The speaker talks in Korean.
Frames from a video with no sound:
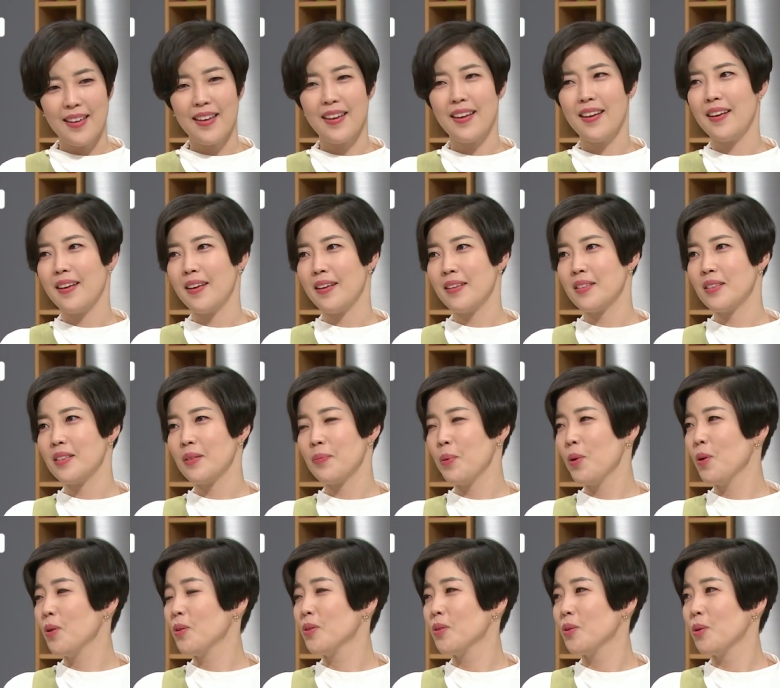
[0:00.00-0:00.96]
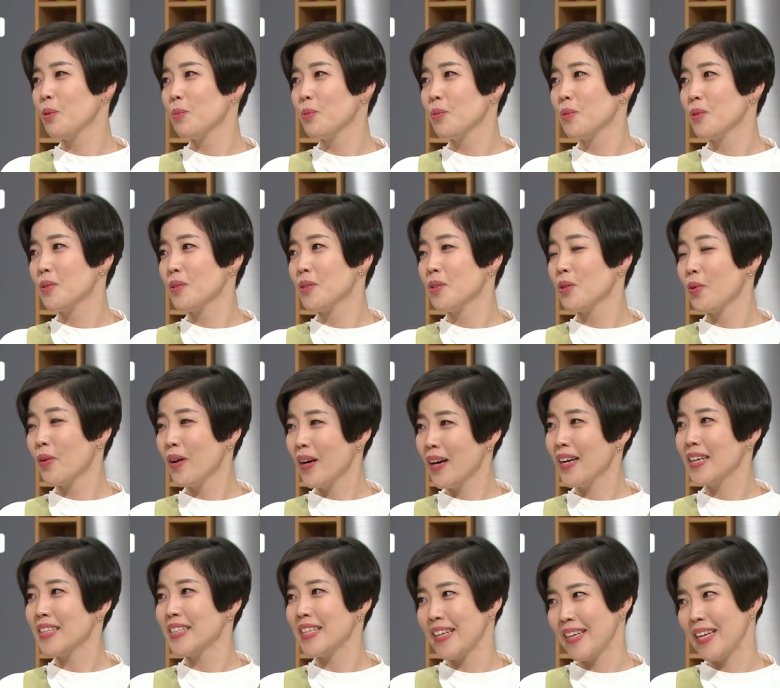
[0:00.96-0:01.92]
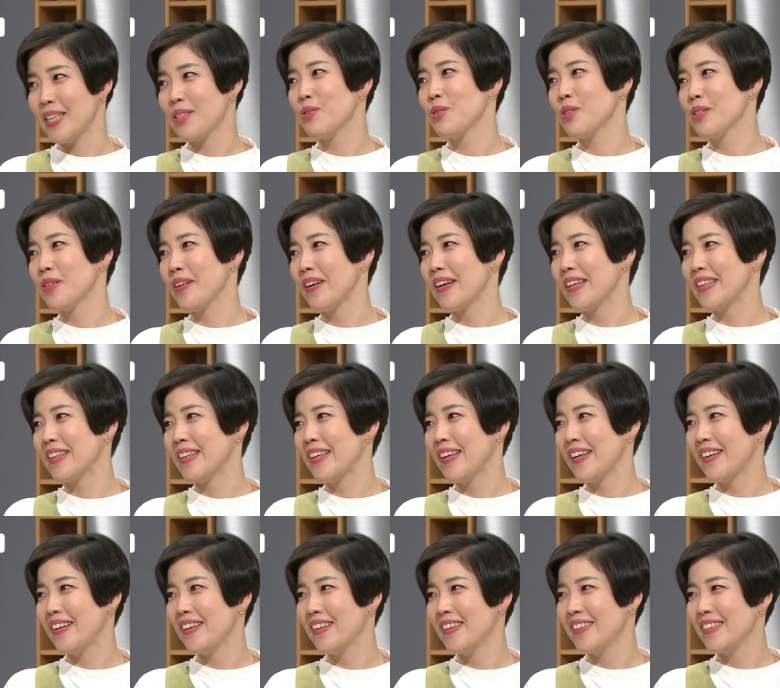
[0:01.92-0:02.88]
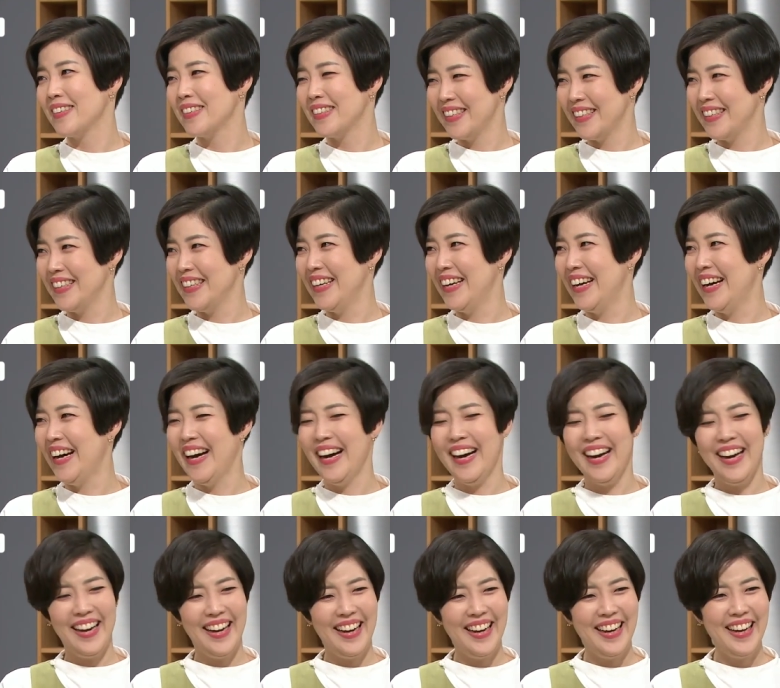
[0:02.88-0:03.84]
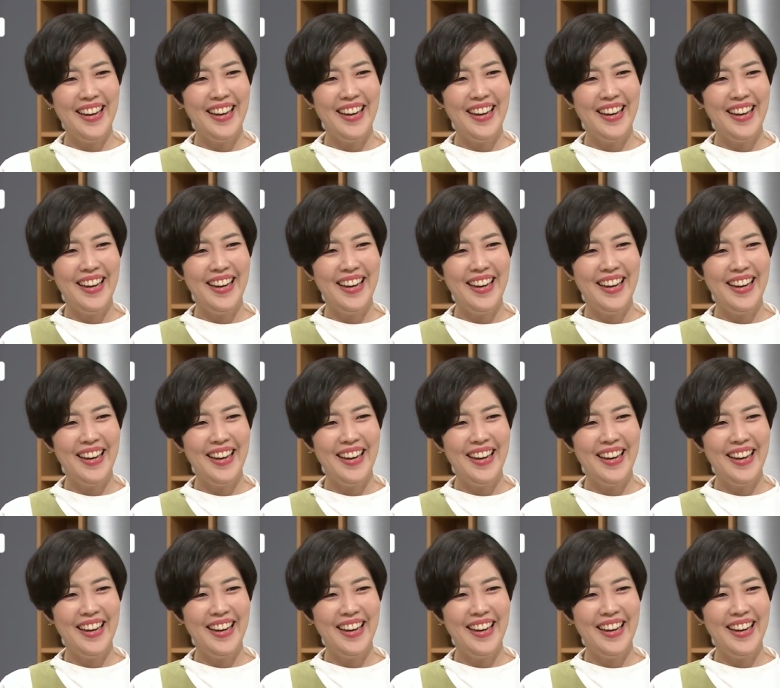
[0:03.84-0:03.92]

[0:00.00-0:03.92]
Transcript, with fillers: 네, 표현도 너무 정확하게 잘해주신 것 같아요. 야, 저는 오늘 이